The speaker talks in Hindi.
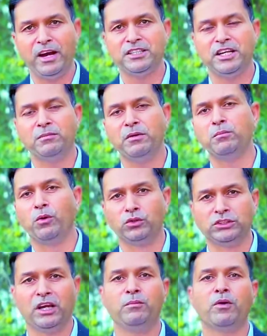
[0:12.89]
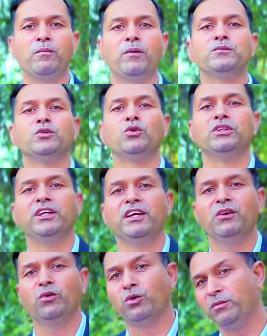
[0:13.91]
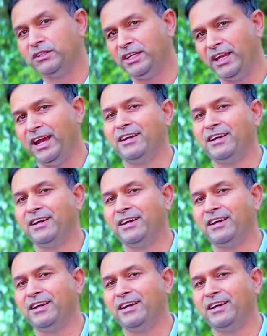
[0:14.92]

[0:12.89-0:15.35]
माइंडसेट में बहुत सारी प्रॉब्लम्स होती हैं उनमें से